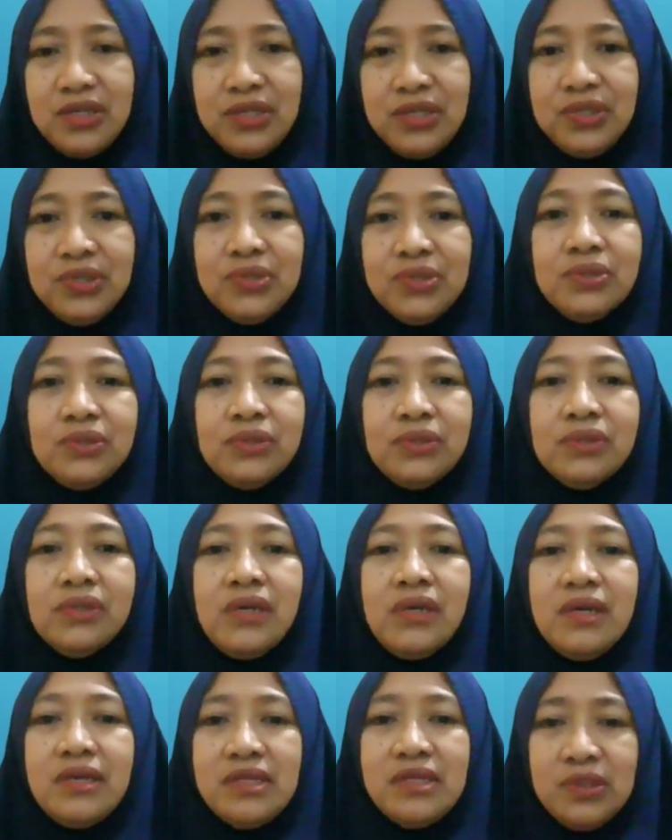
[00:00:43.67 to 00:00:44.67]
queue,
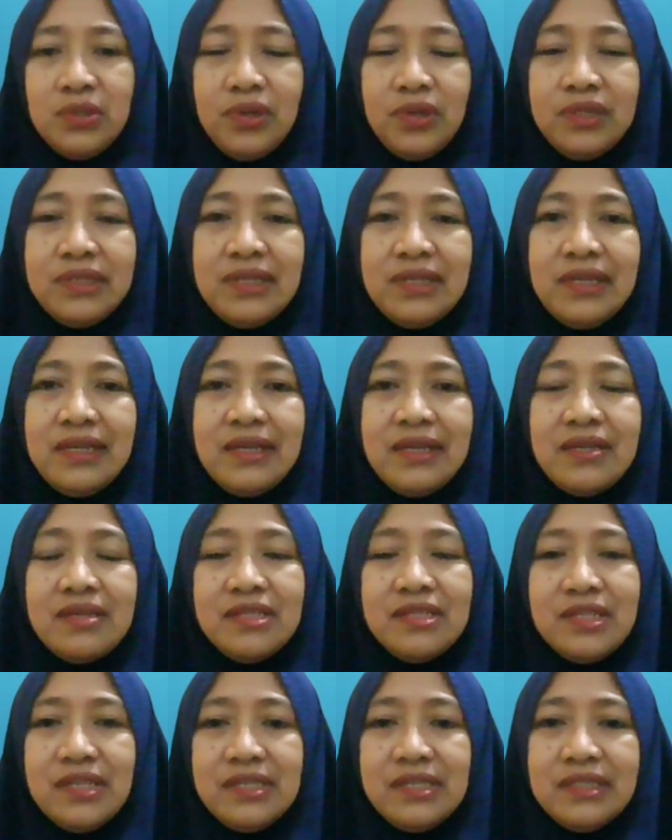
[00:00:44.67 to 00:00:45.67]
sorting,
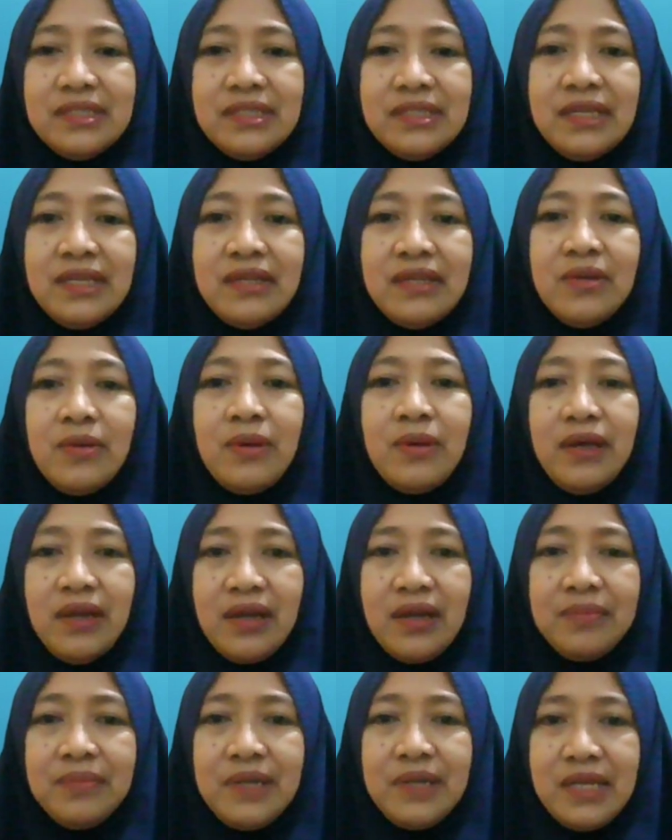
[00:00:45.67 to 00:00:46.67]
searching,
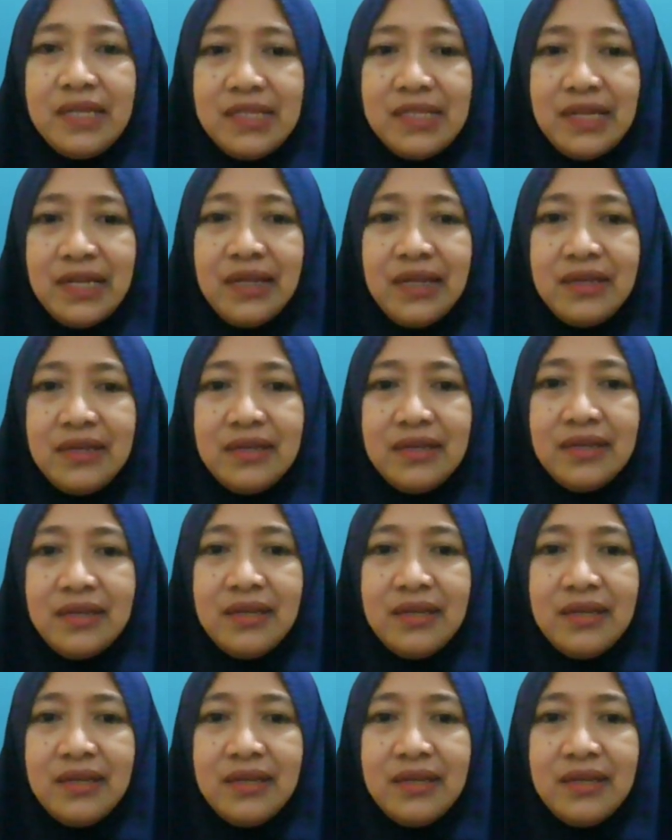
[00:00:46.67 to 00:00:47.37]
graph, dan tree.